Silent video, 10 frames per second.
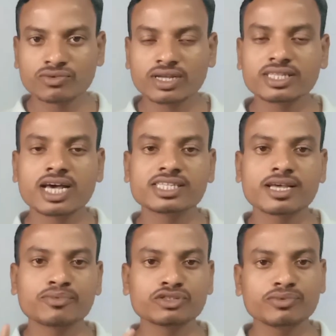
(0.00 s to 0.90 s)
दे दूँगा जहाँ
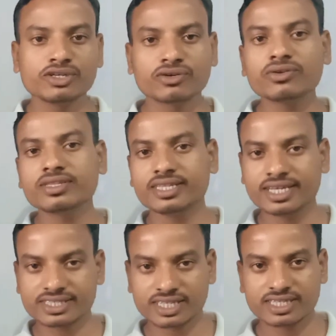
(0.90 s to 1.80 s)
से आप उस वीडियो को
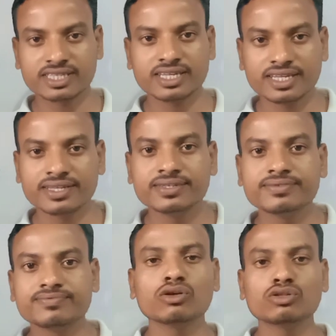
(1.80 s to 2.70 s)
देख सकते हैं
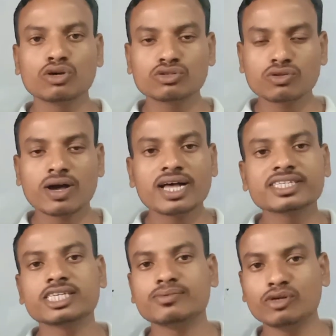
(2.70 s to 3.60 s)
तो दोस्तों
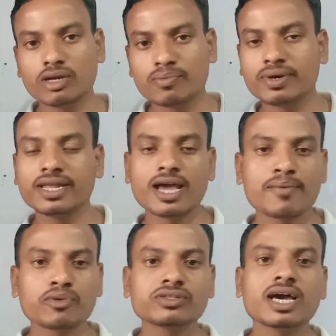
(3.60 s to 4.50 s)
आज के इस वीडियो में मैंने
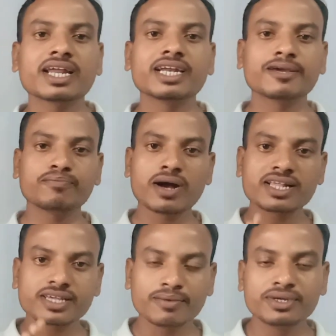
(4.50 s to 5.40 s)
आपको झारखंड के
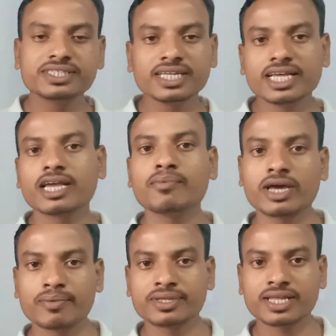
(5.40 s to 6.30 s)
पांच अमीर ज़िले के
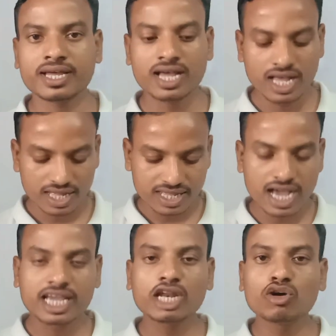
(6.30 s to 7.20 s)
बारे में बताया
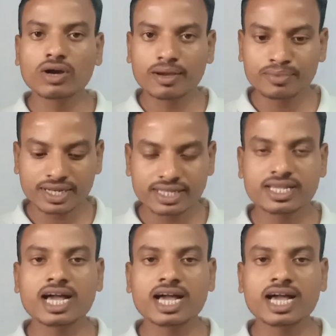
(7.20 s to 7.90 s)
जहाँ के लोग अमीर हैं